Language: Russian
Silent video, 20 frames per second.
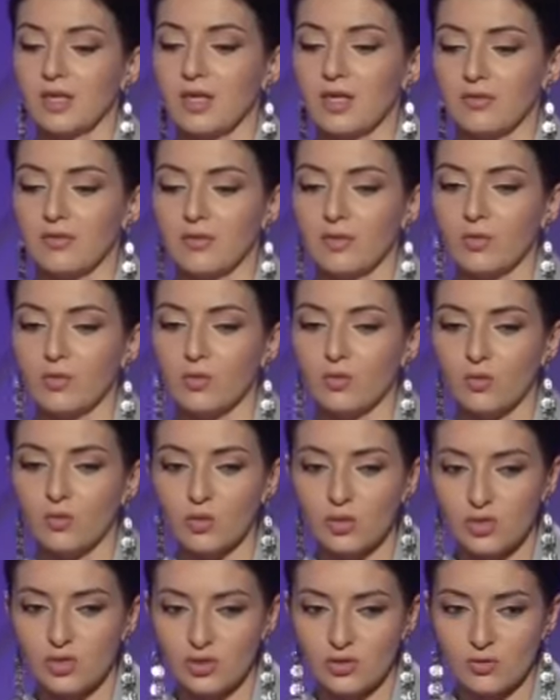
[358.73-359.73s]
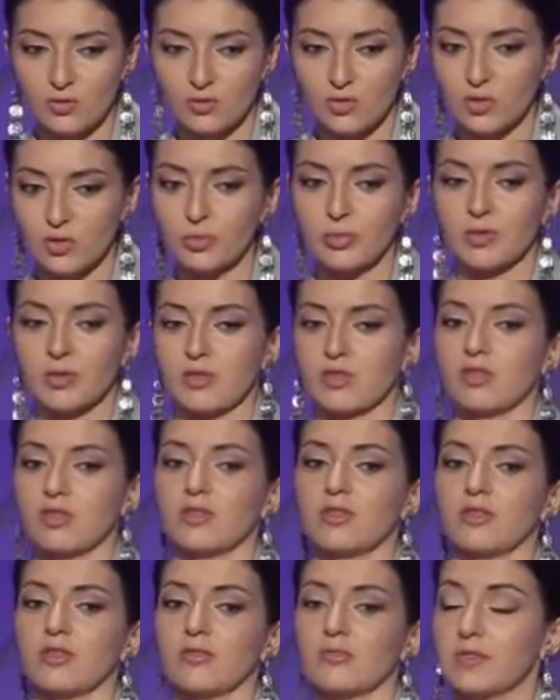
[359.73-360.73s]
Гарри, да. вы очень
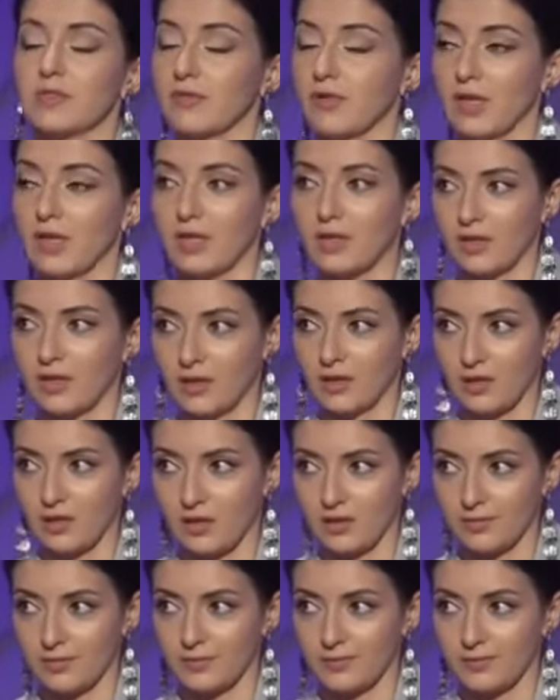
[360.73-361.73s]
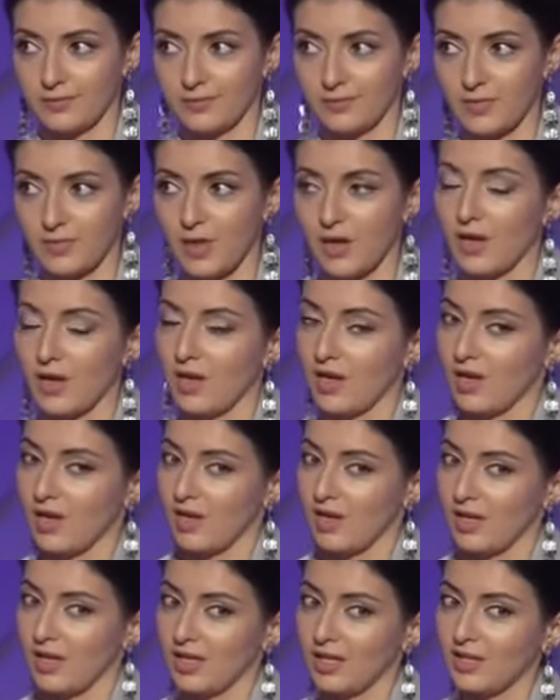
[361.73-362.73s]
успешны в своей карьере.
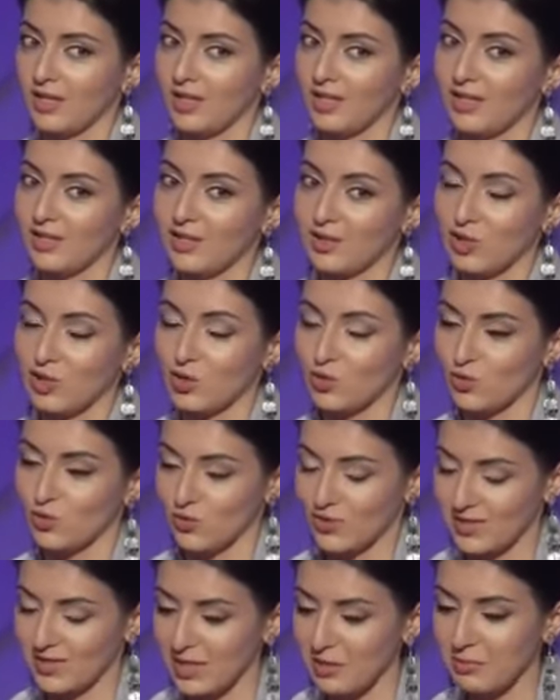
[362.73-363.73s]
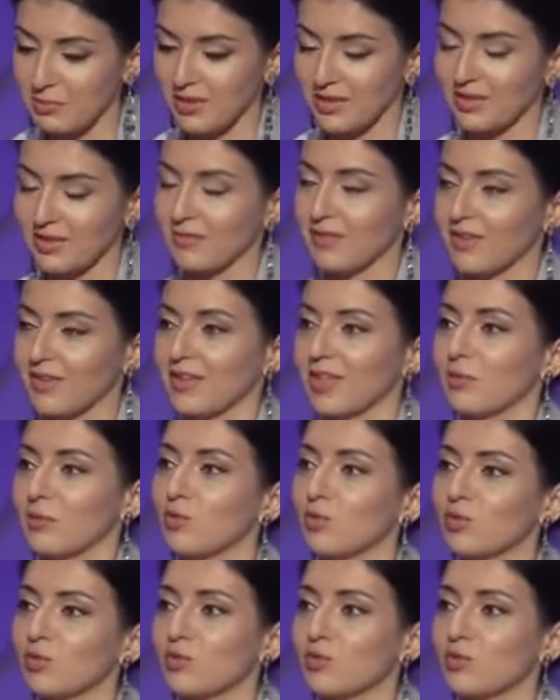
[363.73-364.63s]
Спасибо. И что самое, наверное, будет